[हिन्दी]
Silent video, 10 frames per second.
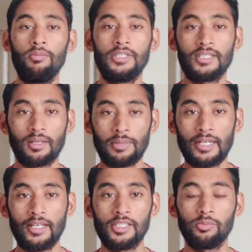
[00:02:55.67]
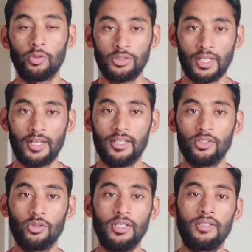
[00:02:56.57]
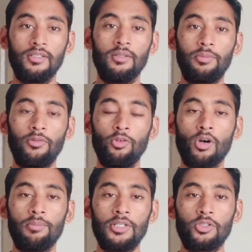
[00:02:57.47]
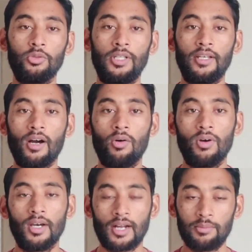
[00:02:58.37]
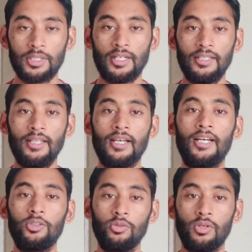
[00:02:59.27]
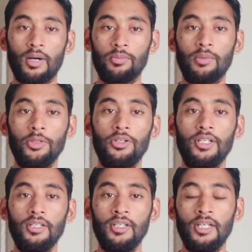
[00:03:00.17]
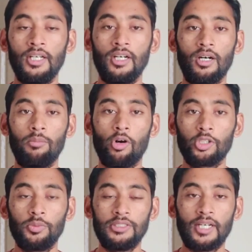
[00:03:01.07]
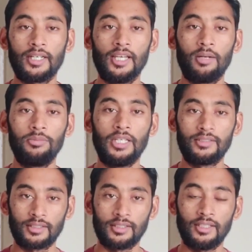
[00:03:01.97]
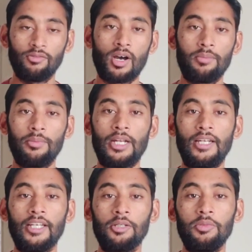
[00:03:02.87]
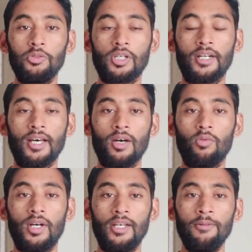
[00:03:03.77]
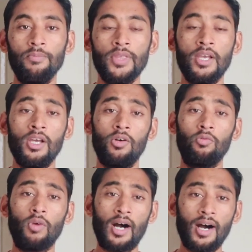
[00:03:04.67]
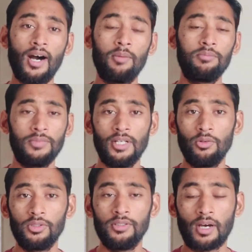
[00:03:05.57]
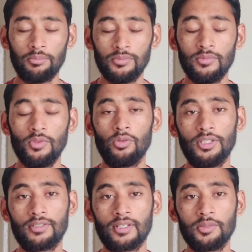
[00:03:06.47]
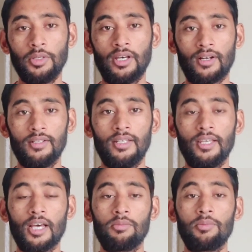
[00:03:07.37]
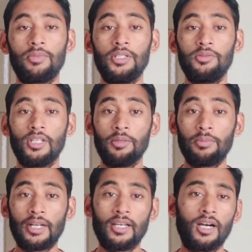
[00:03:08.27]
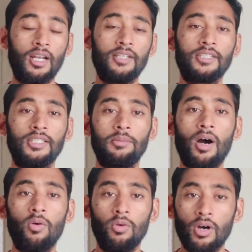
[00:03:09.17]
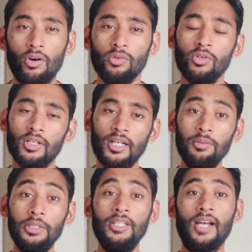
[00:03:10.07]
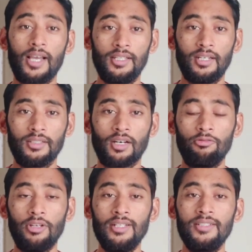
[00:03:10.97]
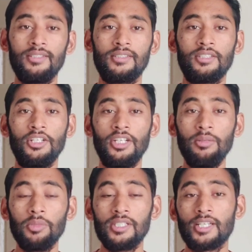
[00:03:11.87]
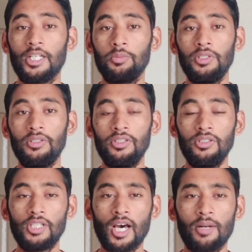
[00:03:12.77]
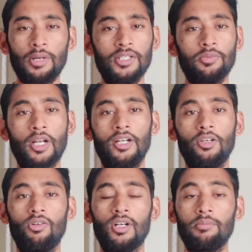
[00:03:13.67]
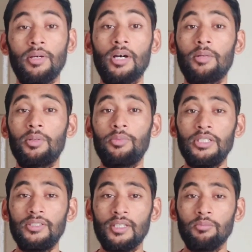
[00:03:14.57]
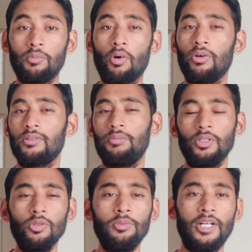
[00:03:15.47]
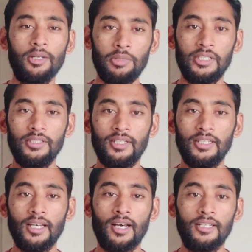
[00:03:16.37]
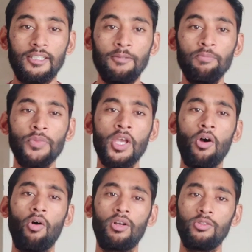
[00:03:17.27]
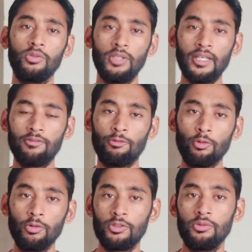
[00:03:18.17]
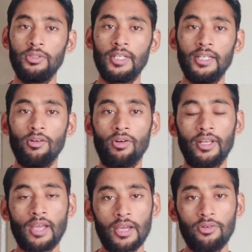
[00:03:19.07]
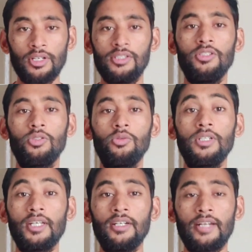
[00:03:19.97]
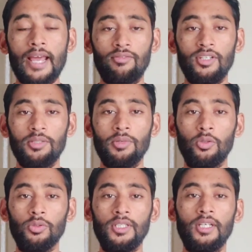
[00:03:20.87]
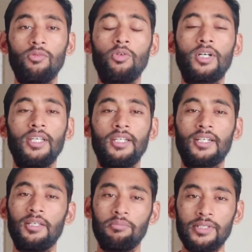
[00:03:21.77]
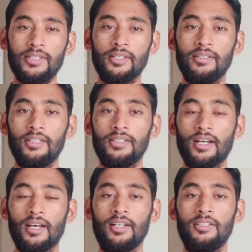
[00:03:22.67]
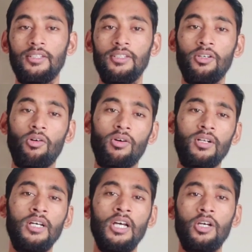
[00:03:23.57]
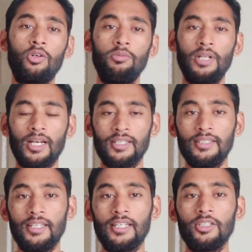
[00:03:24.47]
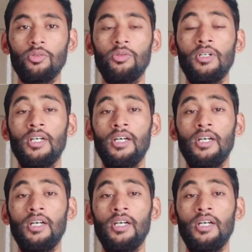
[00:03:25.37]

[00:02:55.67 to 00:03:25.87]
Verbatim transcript: फॉर्म जैसा मैंने स्पोर्ट्स यारी का जो एक प्रीव्यू आपने शो देखा होगा अगर आपने नहीं देखा है तो आप कम्युनिटी बॉक्स uh, पे जाके आप देख सकते हैं वहां पे मैंने लिंक भी उसका डाला हुआ है वहां हम ये लोग हम लोग डिस्कस भी कर रहे थे कि हरमनप्रीत सिंह पर एक अलग सा दबाव होगा और वो कल भी दिखाई दे रहा था वेल्स की टीम के साथ भी चार पांच पेनल्टी कॉर्नर में हरमनप्रीत सिंह बहुत बिल्कुल भी रंग में नजर नहीं आ रहे थे और जो एक फोर्स उनके और एक एक्यूरेसी जो उनके ड्रैग फ्लिक में होती है वो कहीं ना कहीं मिसिंग नजर आ रही थी और कुल मिला के देखें तो